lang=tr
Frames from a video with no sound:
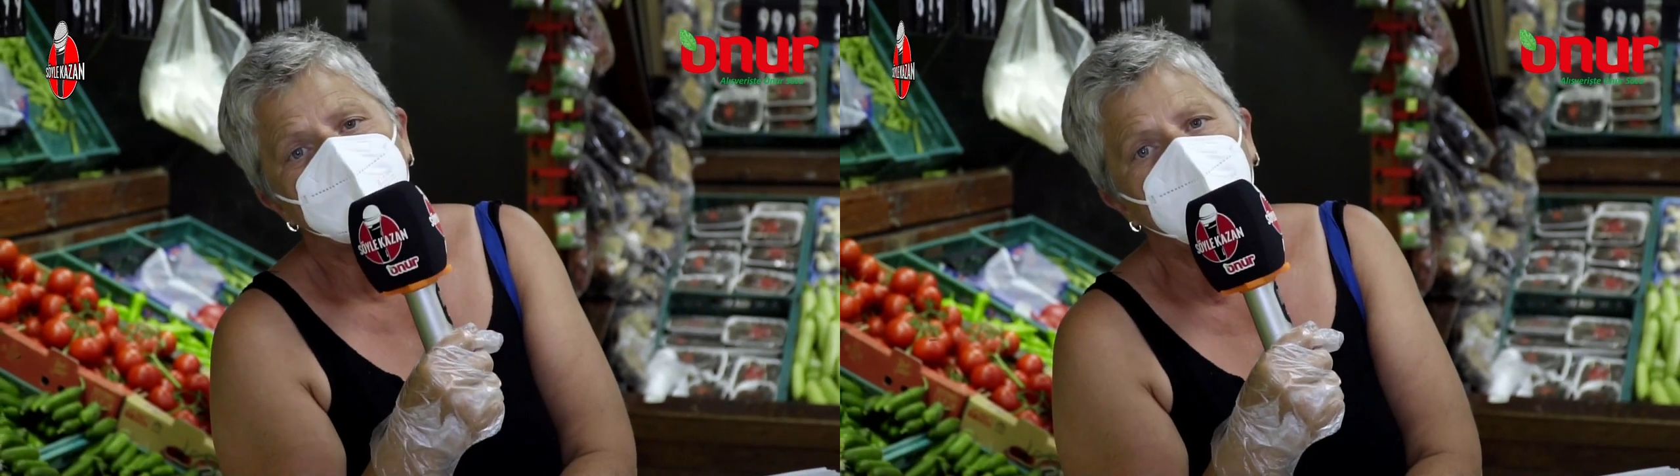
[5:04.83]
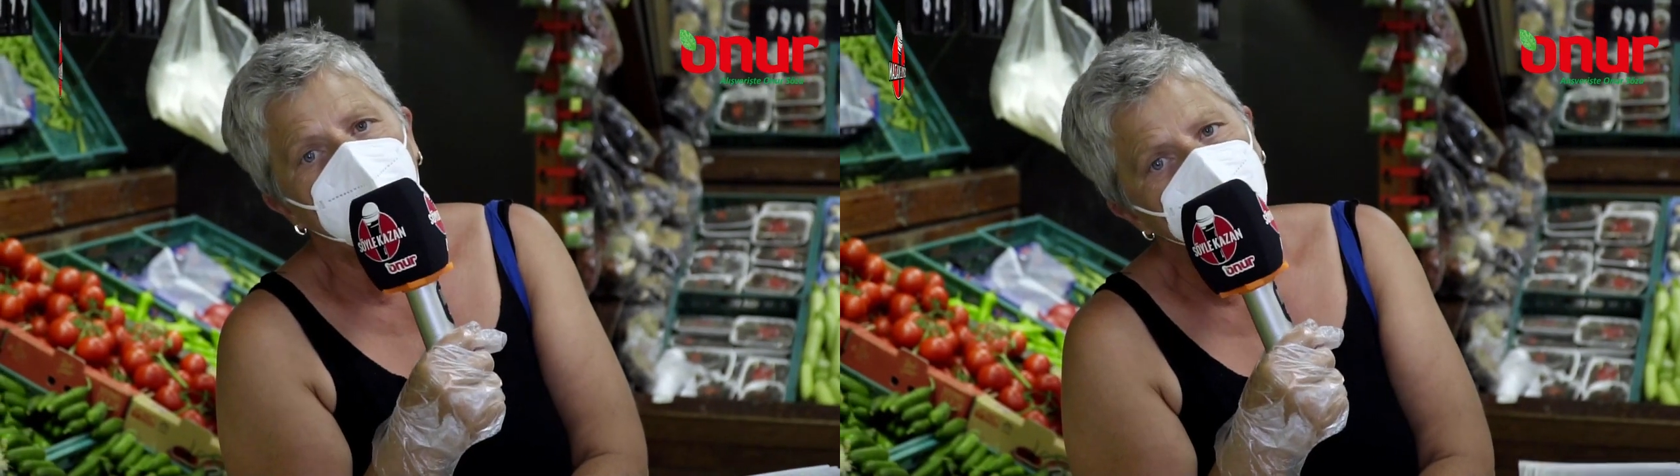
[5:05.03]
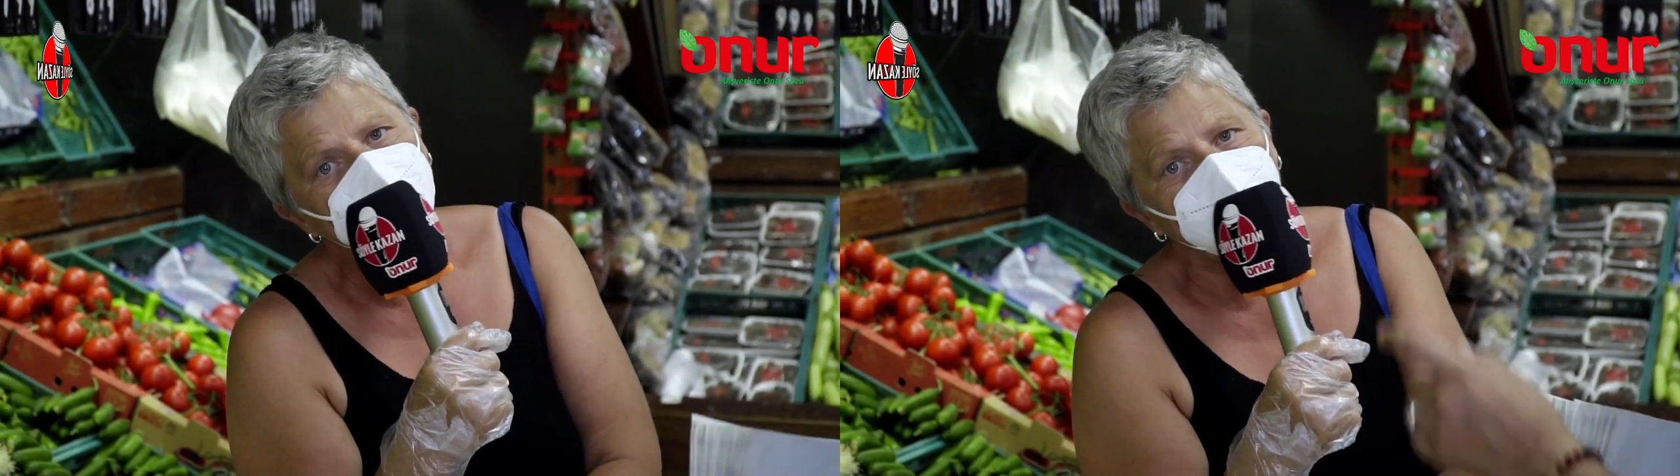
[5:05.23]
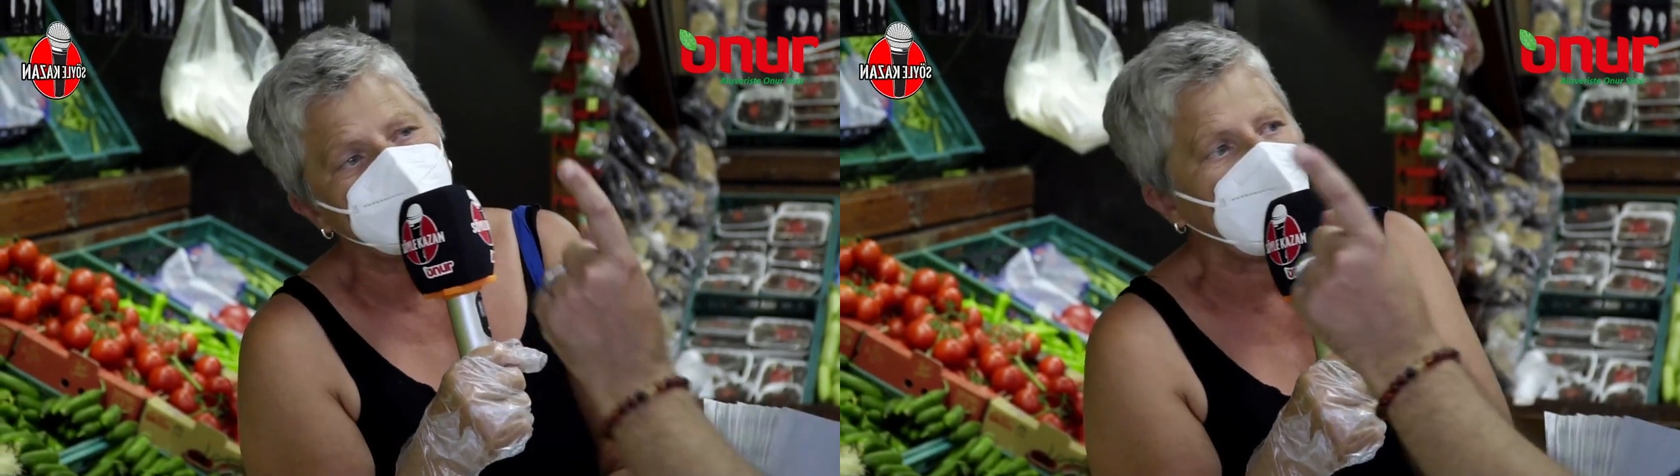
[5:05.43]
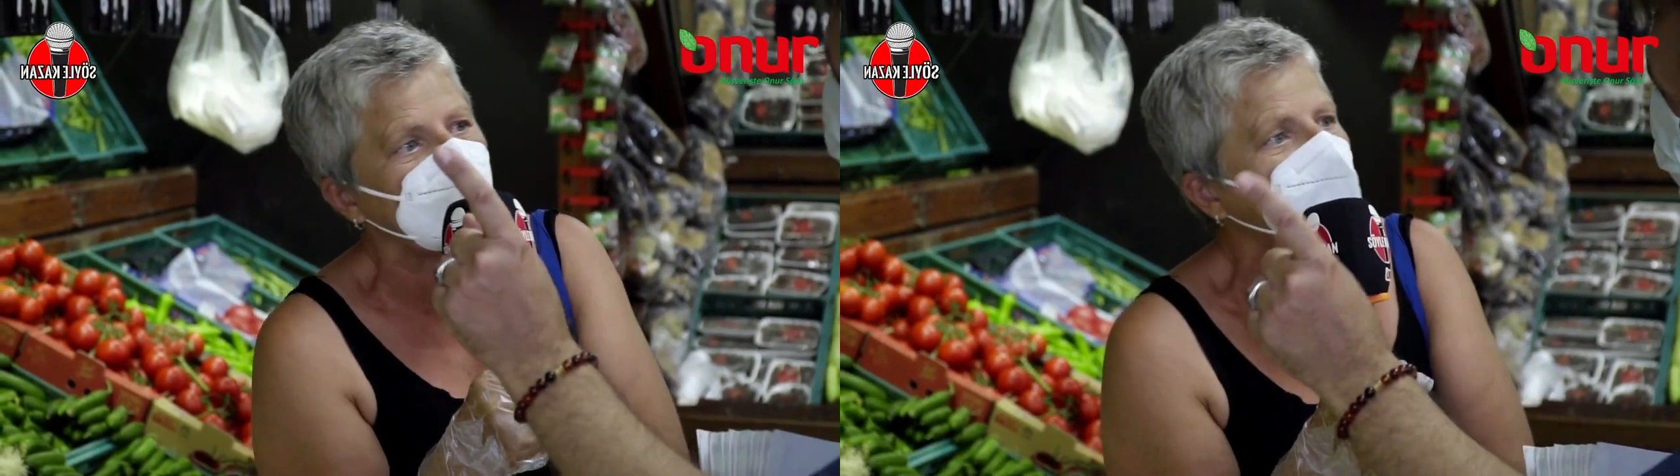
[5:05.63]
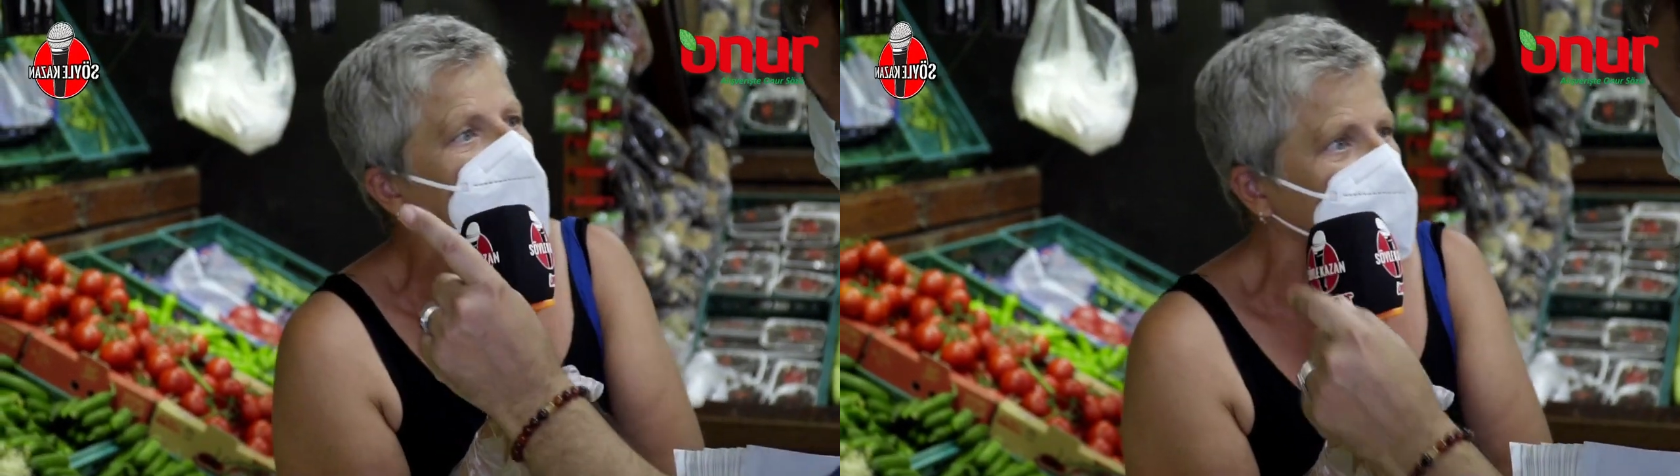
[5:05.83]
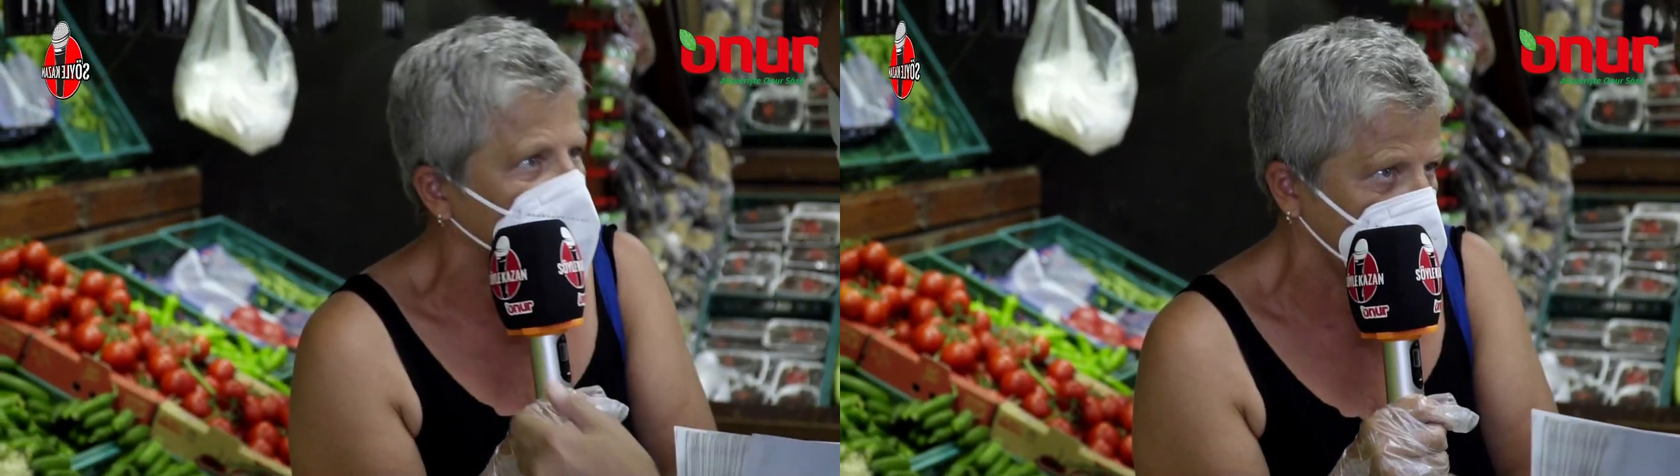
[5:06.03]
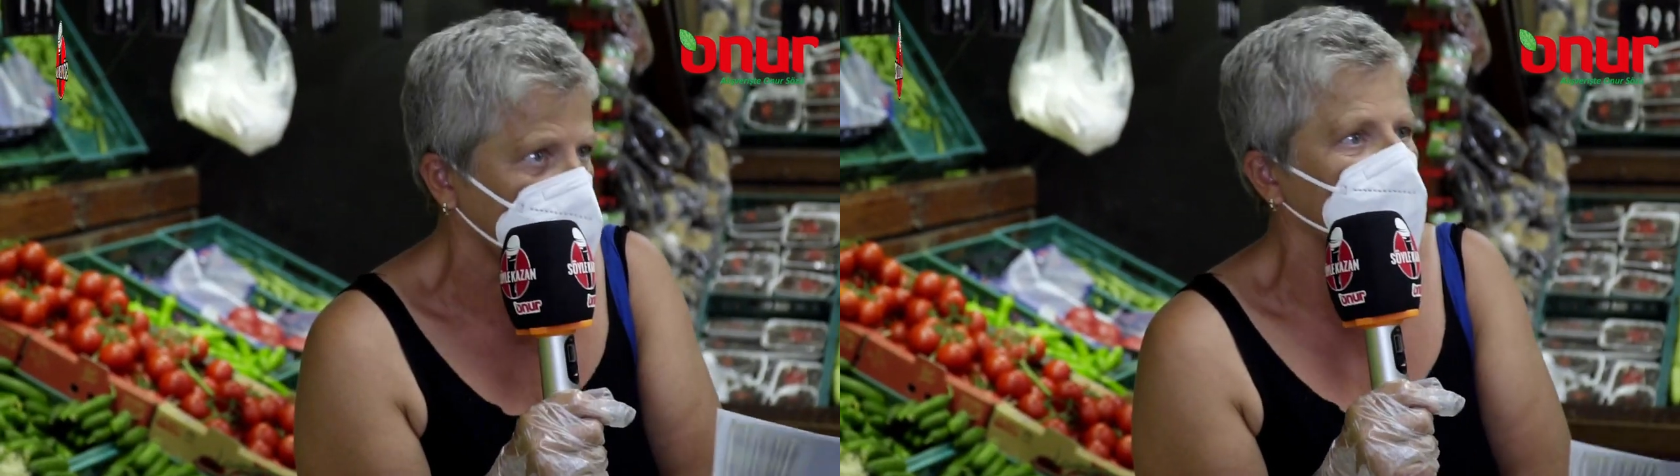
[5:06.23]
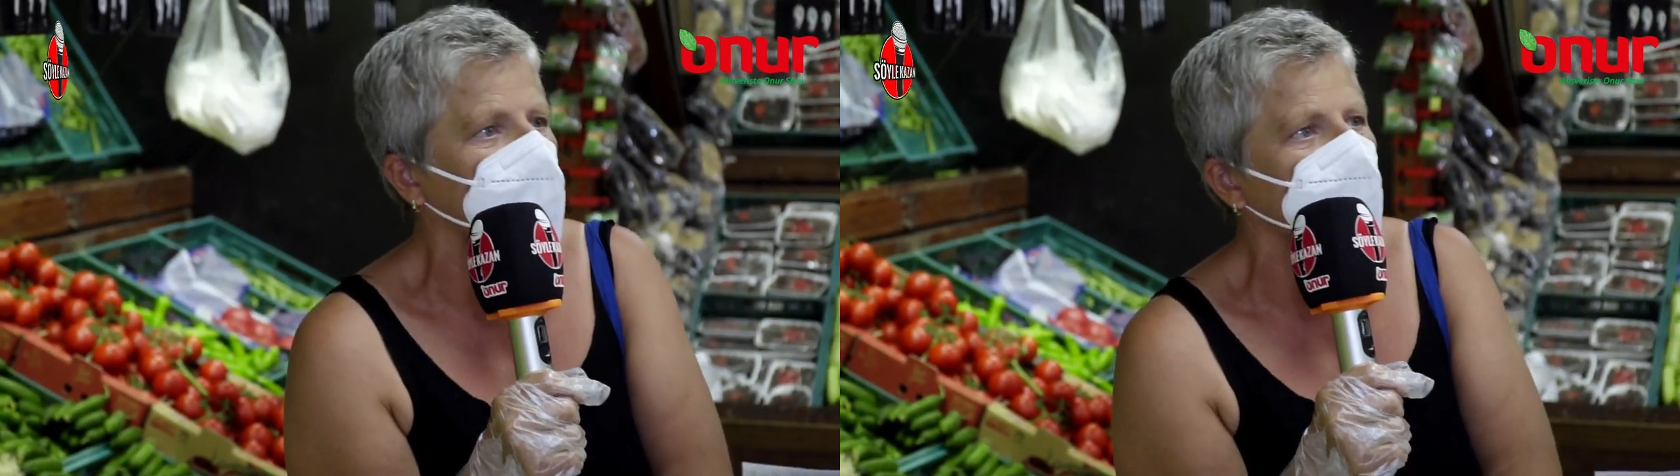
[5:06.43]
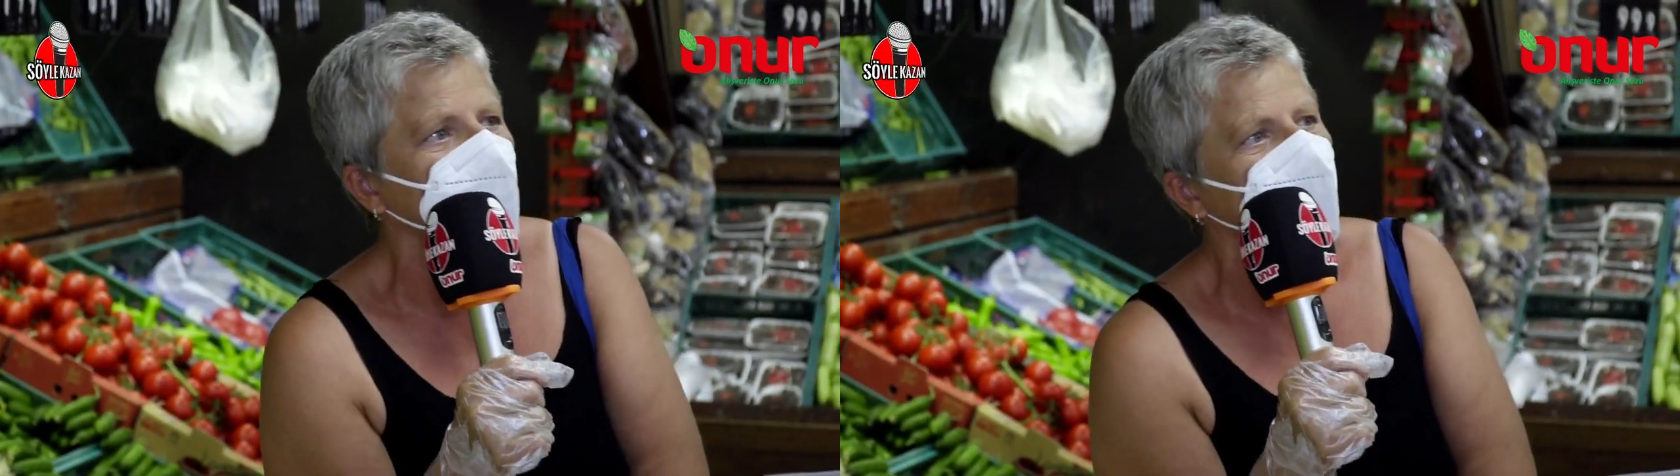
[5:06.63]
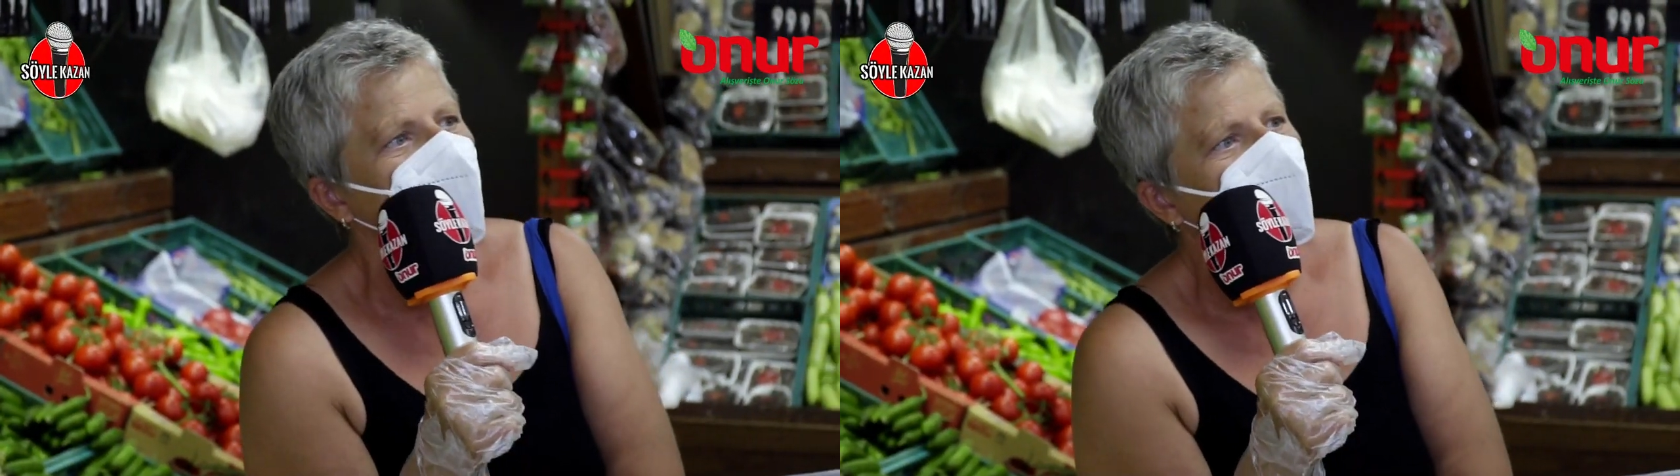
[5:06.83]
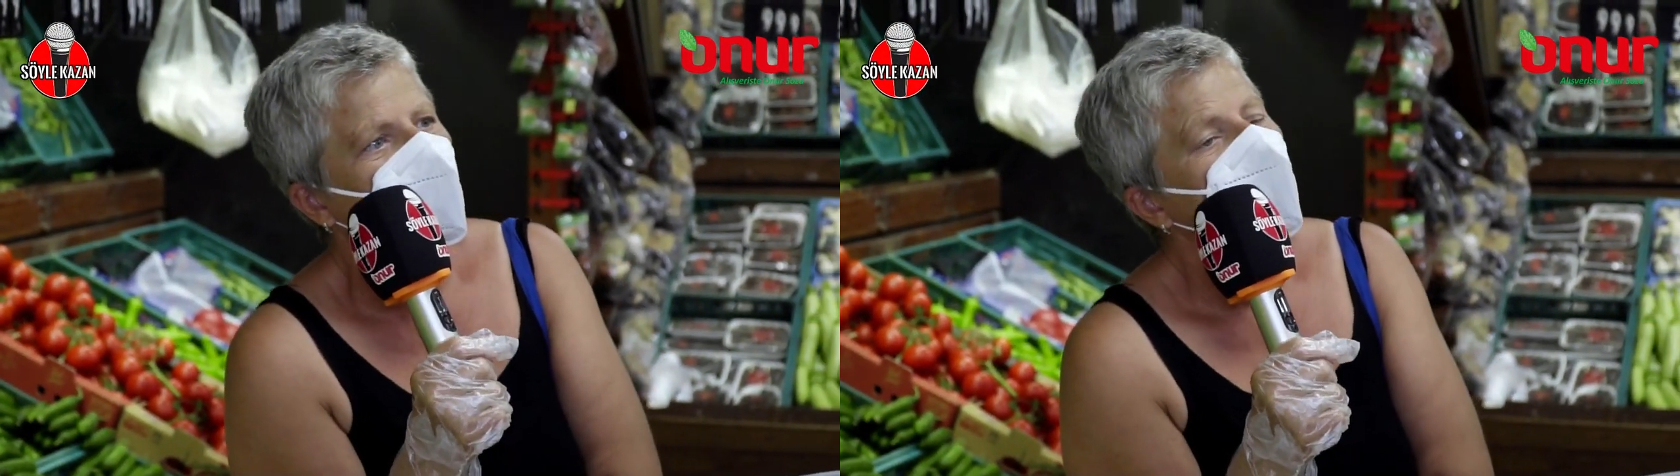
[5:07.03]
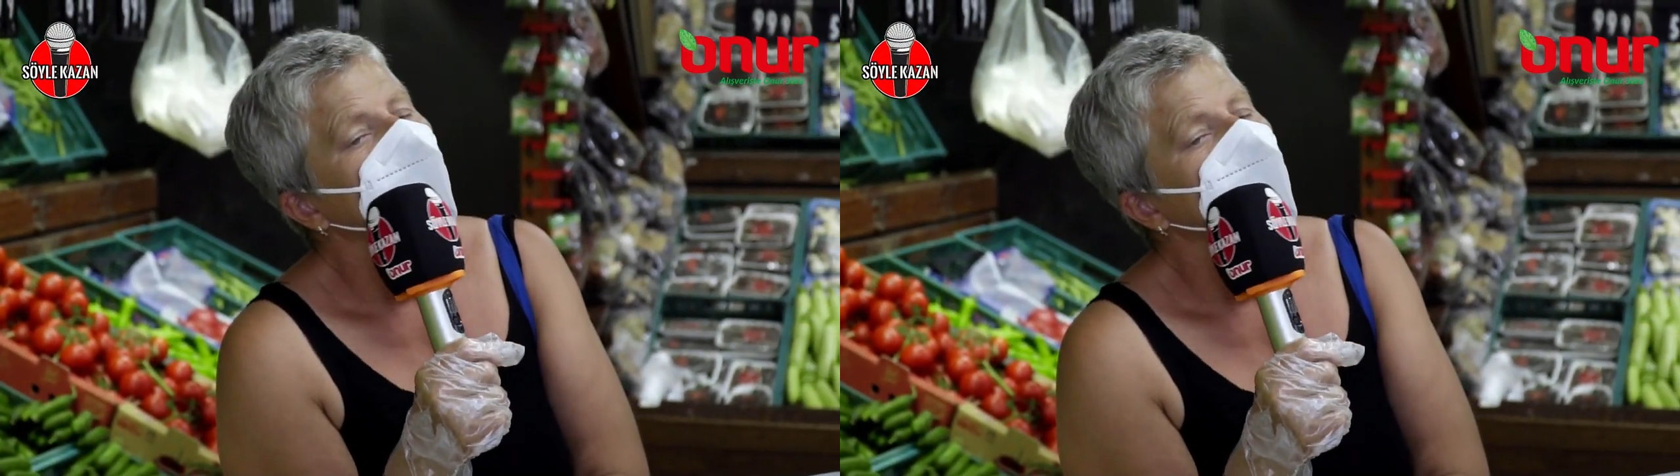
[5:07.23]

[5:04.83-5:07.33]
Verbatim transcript: daha Her aktif, şeyi daha canlı kalıyor evet. Değil mi?